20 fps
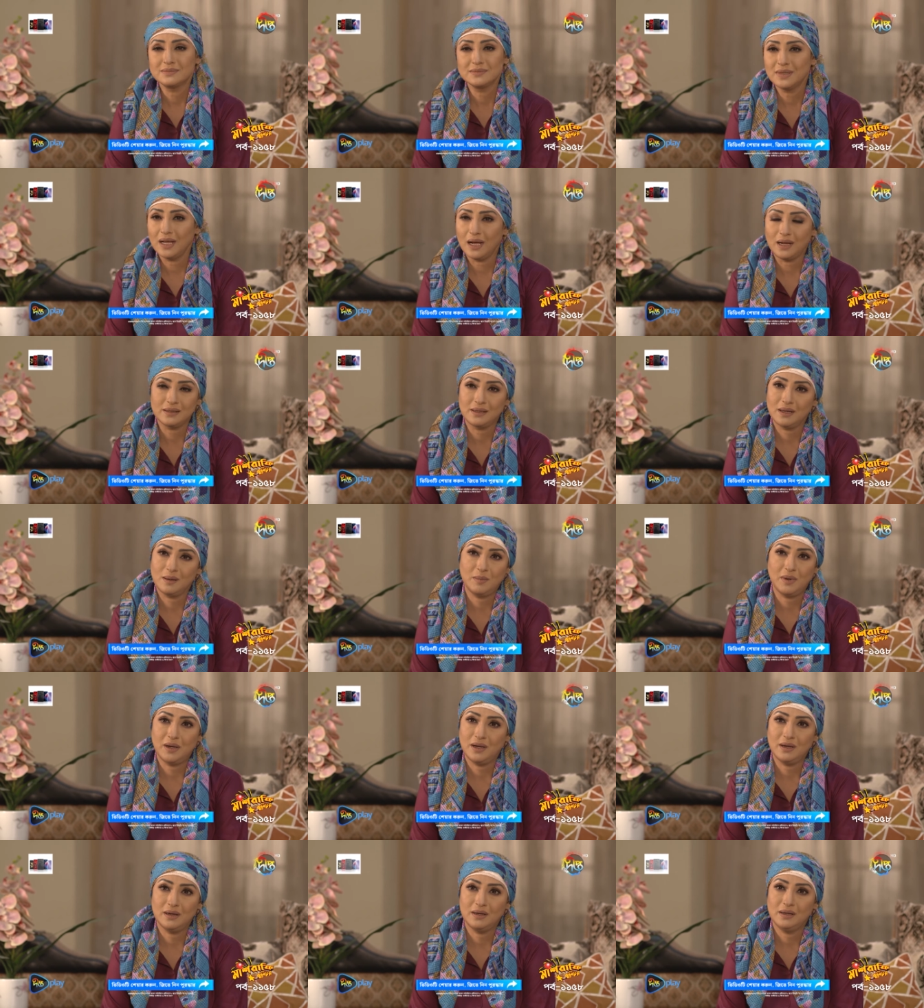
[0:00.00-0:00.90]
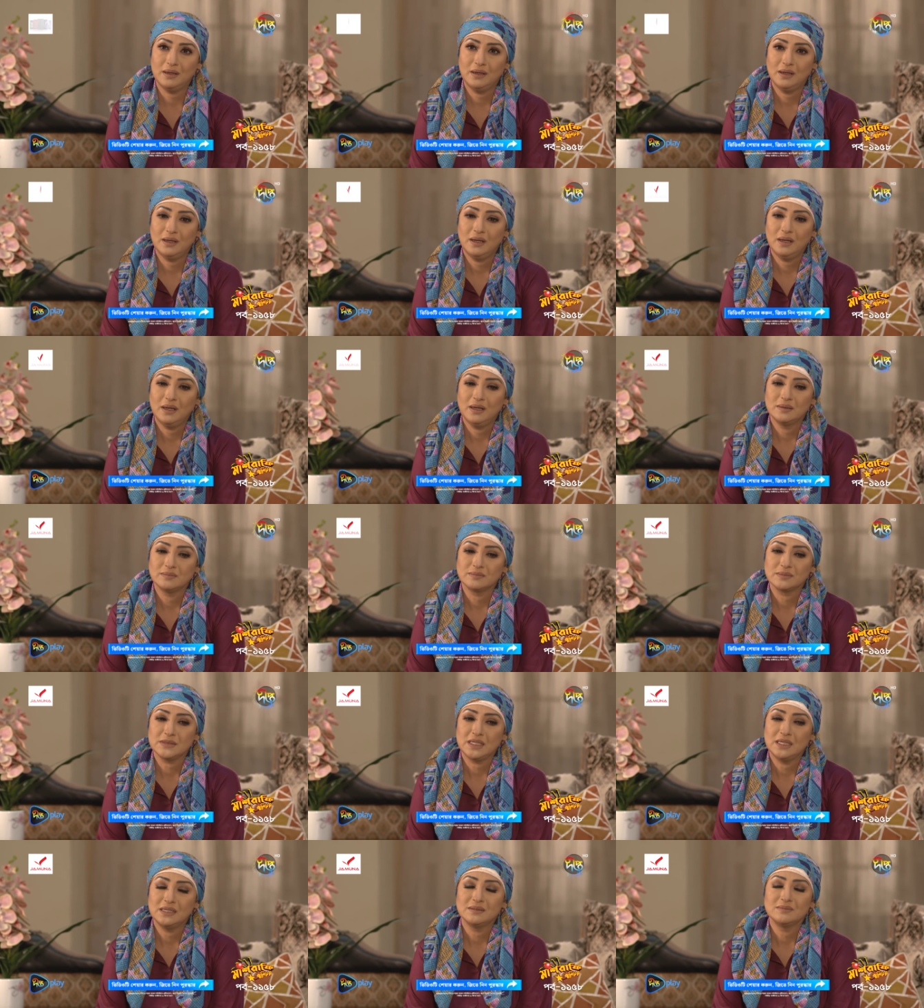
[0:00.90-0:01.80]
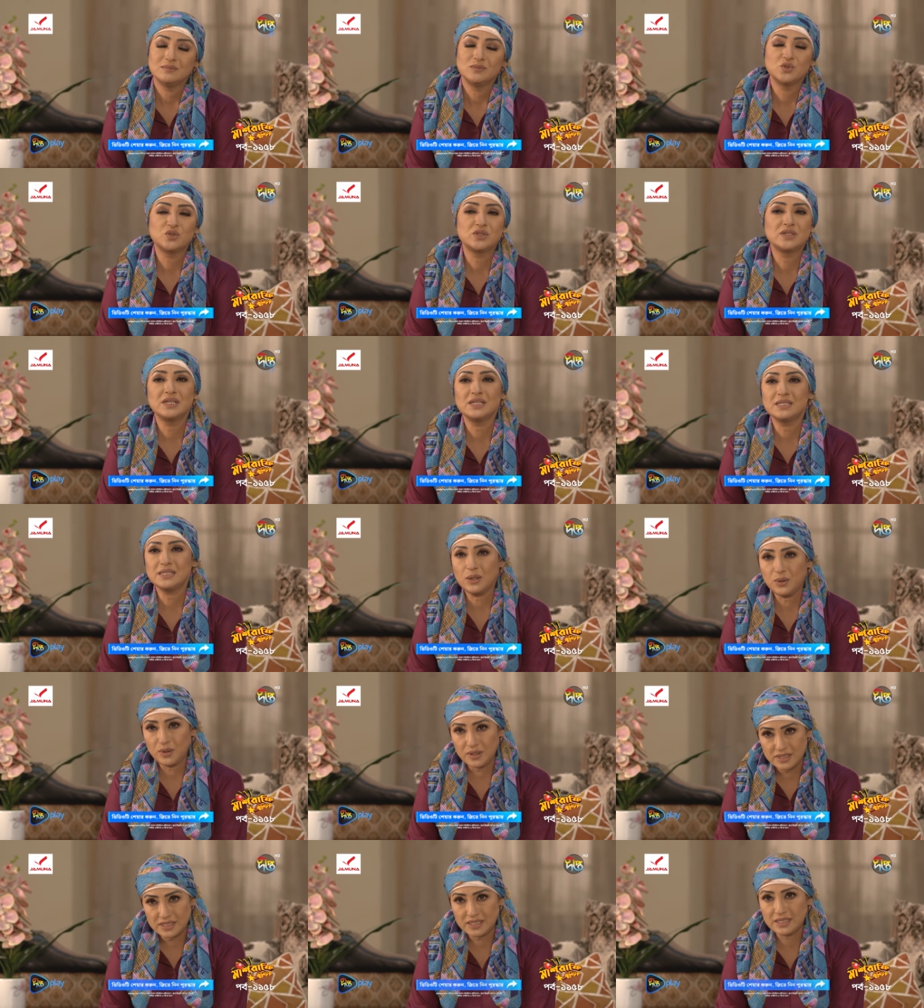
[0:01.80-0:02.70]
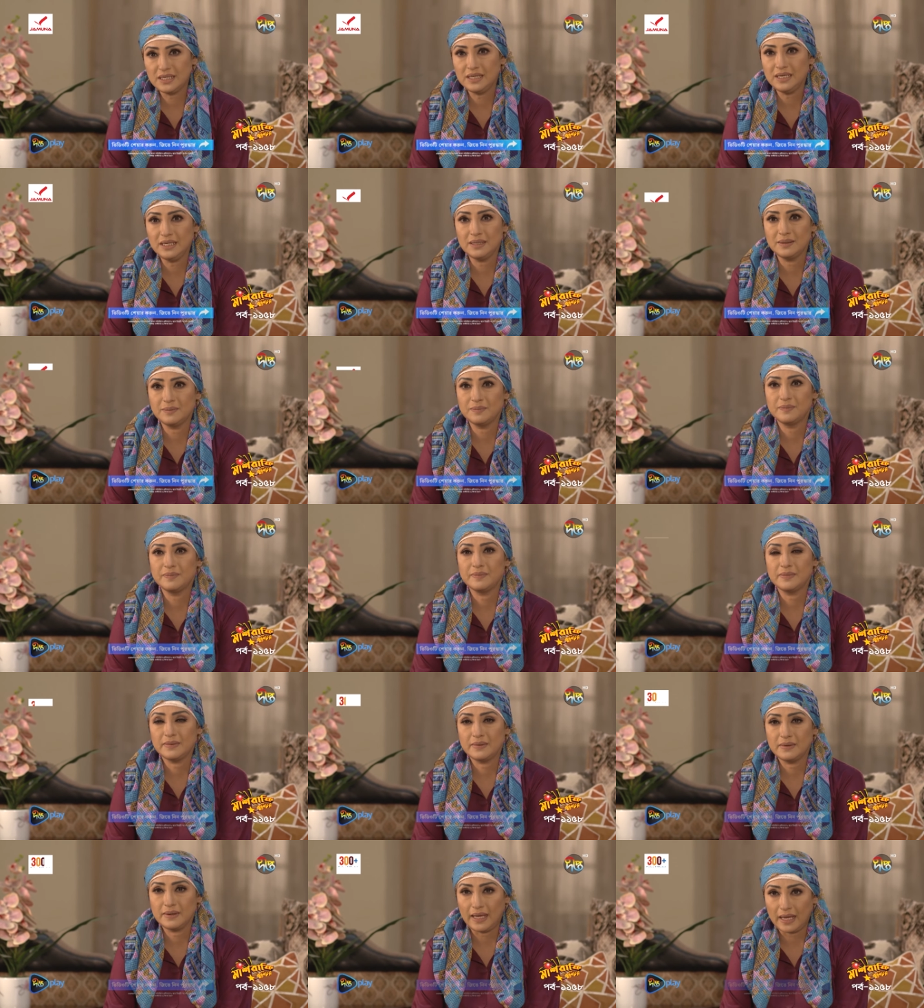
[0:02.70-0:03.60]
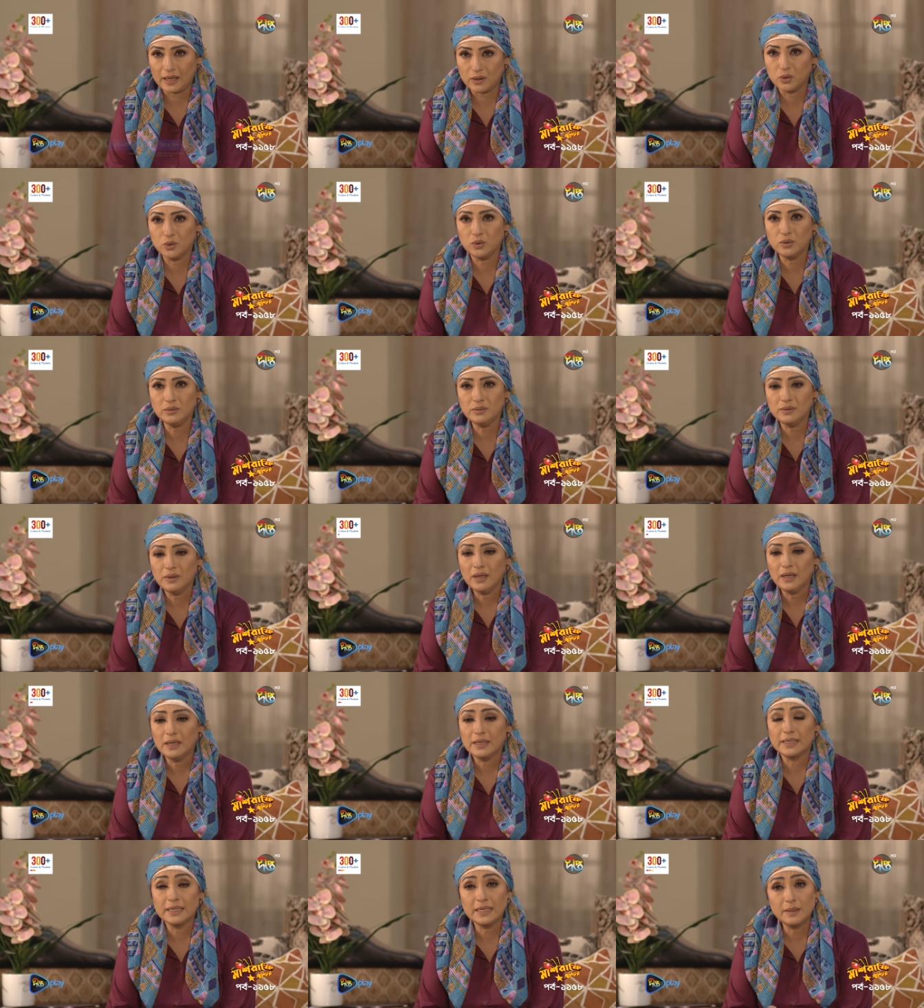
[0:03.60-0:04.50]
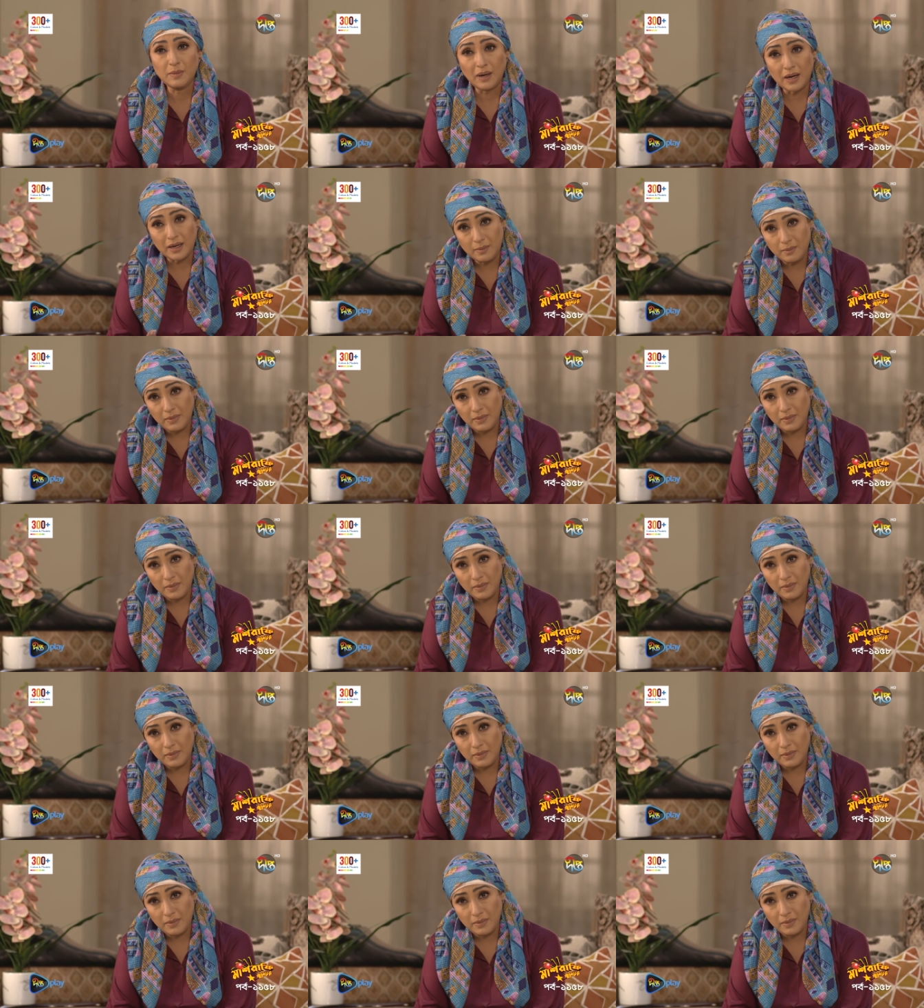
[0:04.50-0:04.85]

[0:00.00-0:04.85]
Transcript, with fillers: না না মা মুশকিলটা হয়েছে কি এখন রিমান্ড